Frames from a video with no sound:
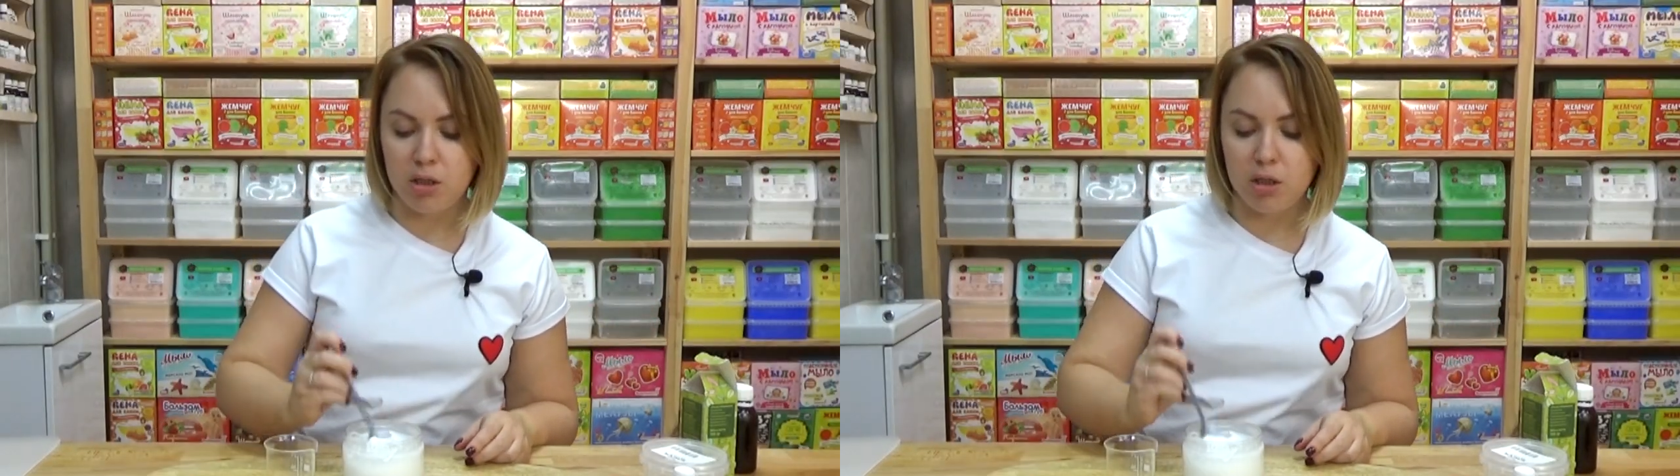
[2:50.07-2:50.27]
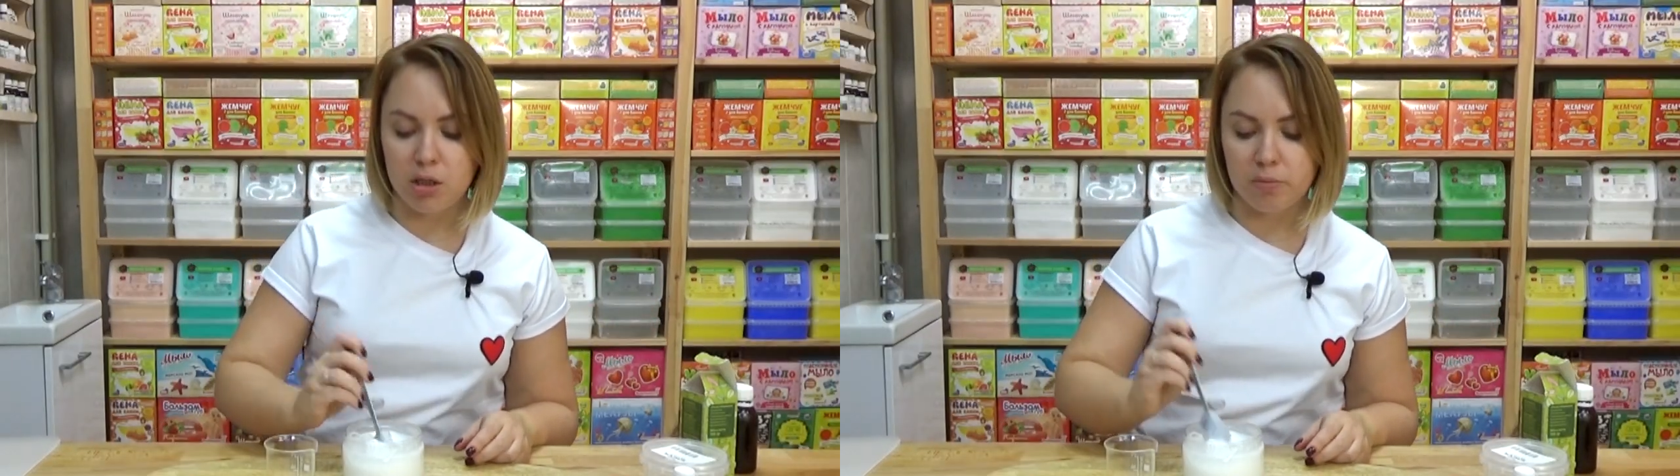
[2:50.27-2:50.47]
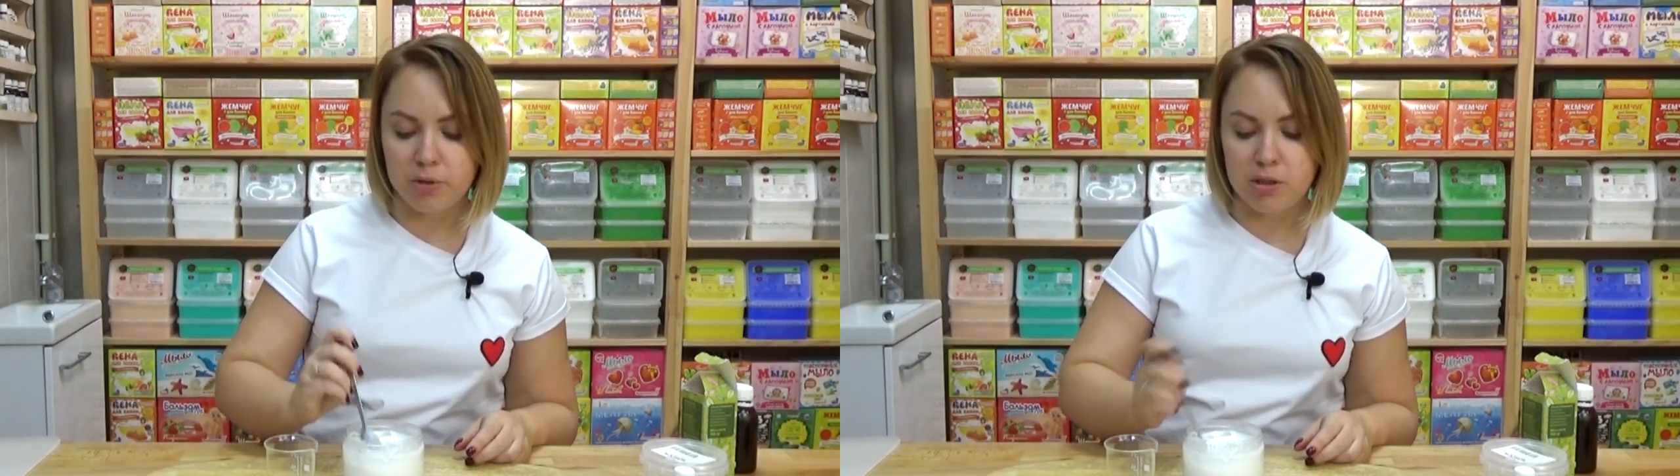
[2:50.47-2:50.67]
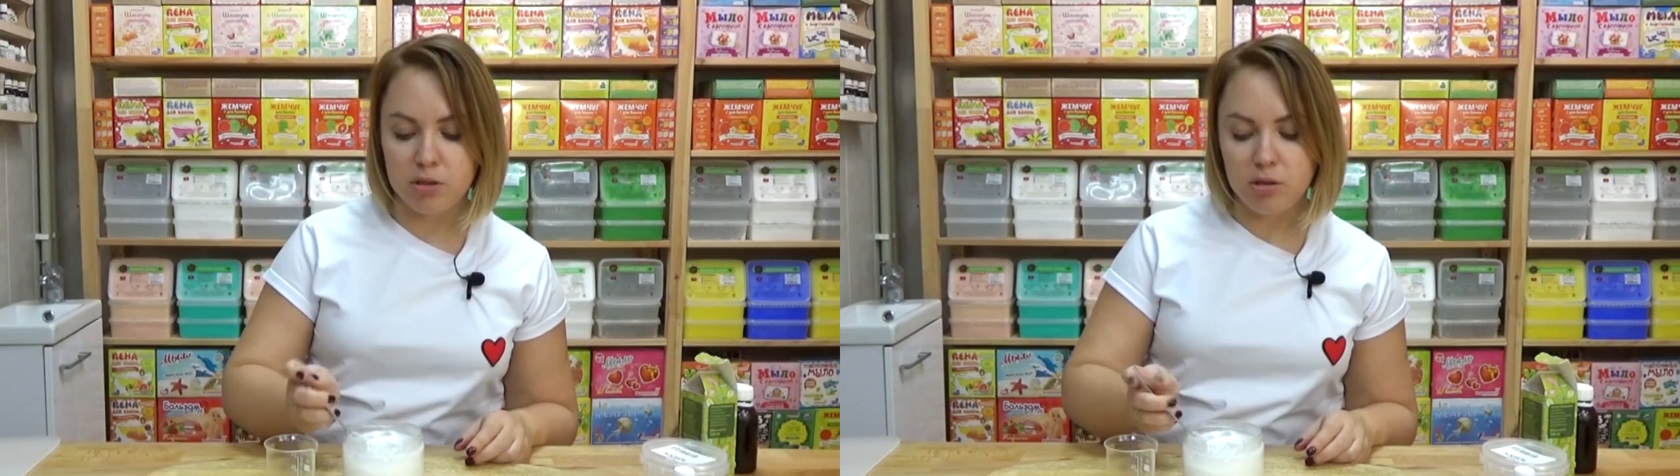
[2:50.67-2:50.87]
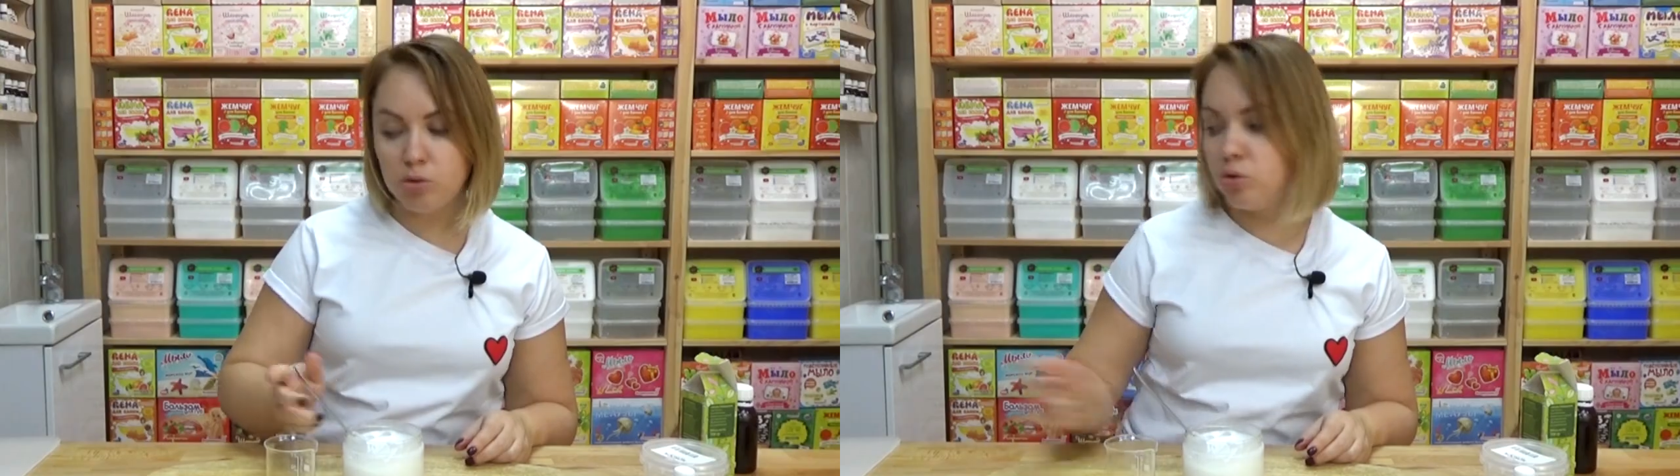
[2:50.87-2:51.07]
и
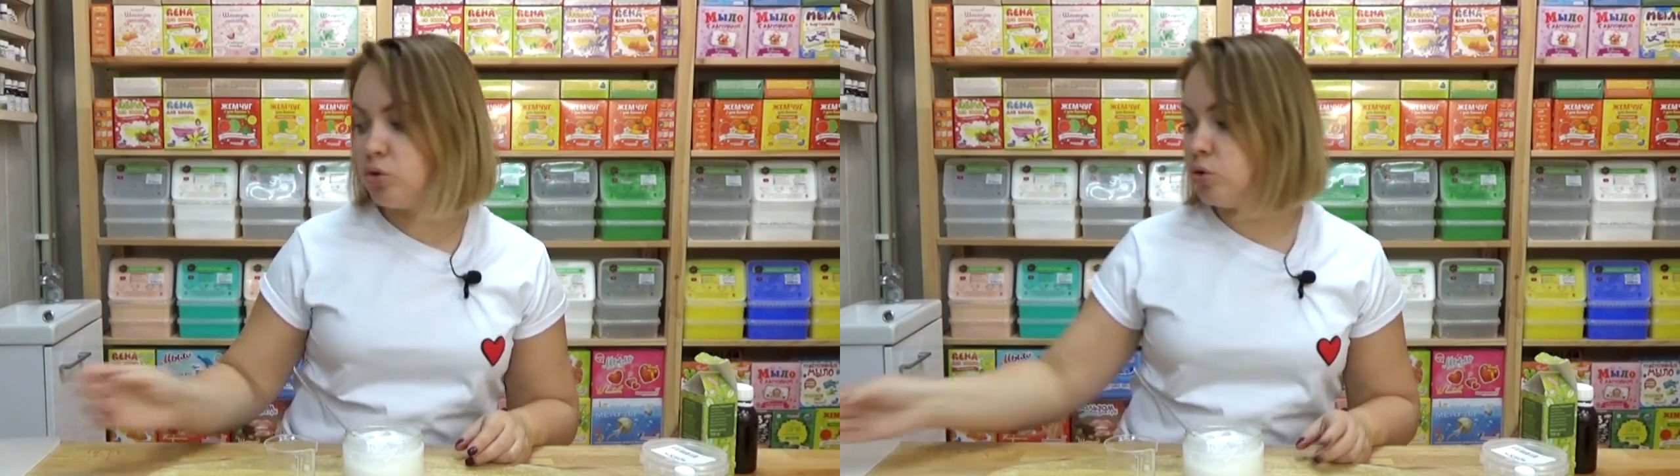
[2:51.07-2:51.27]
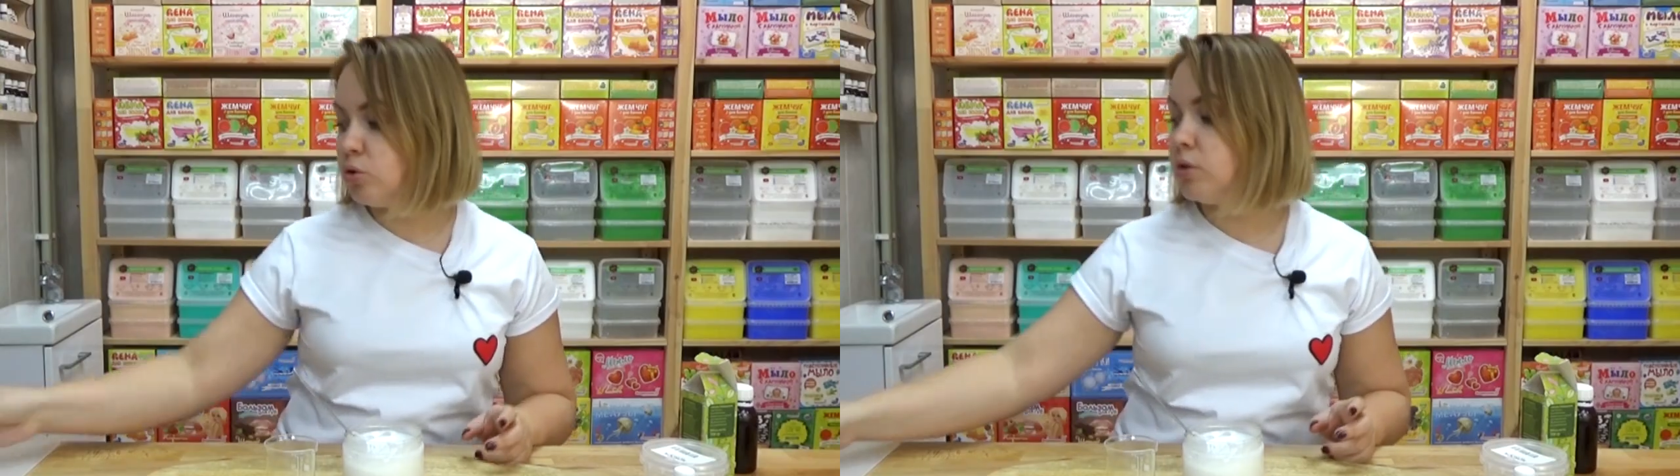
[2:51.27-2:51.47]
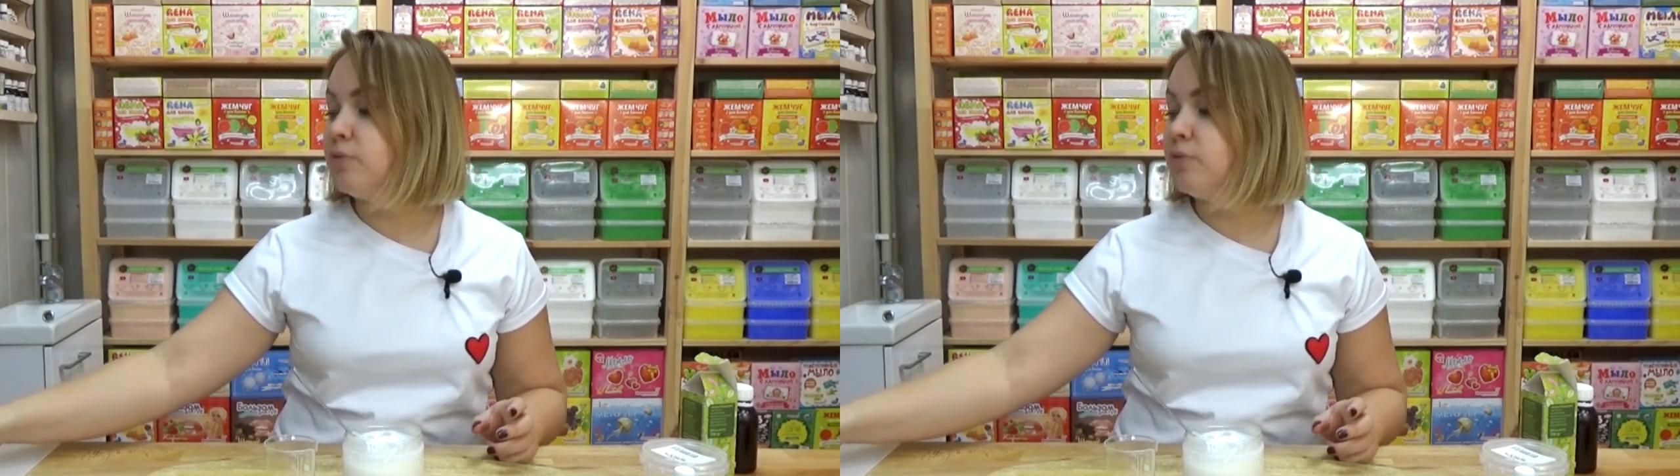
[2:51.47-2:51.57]
ароматизирую ее